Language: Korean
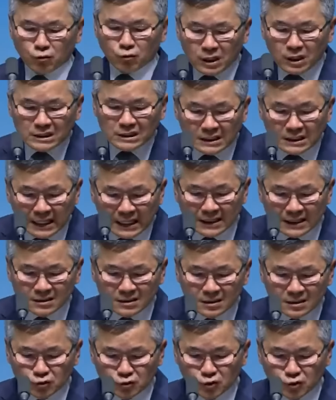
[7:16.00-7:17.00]
우리 신앙이
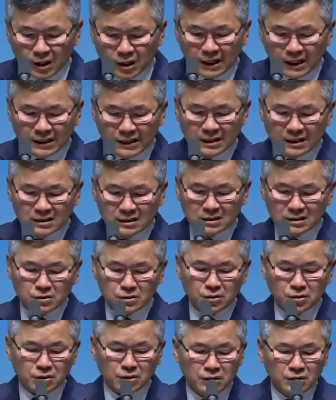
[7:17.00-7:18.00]
성숙해 간다는
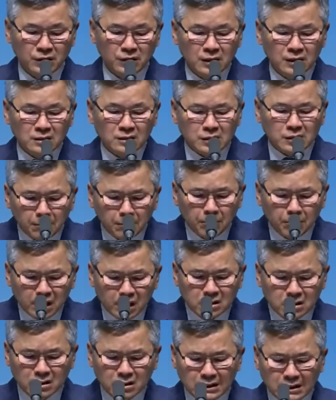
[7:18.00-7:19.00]
건요, 젖
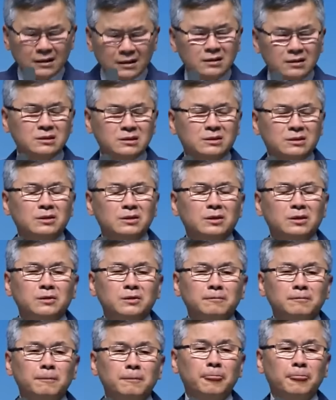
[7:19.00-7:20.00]
먹는
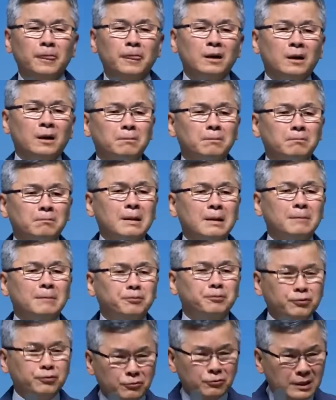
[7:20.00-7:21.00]
아기처럼 엄마
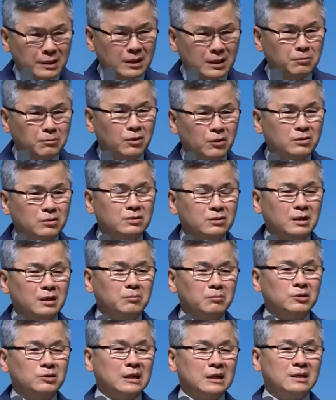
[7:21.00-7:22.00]
품이 뭐
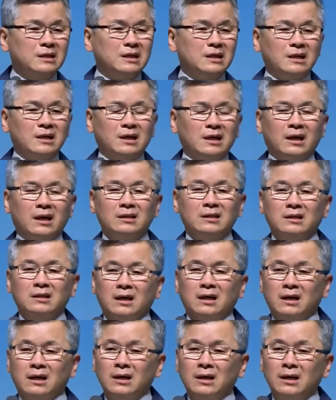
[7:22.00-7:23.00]
그게 뭐 대단한 게
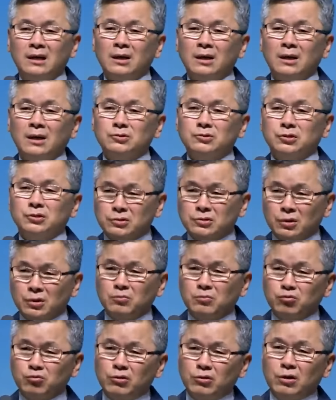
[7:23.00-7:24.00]
아니라
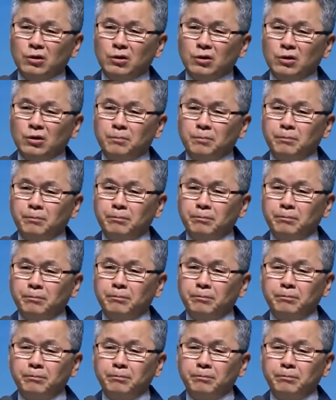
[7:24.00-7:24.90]
저절 물려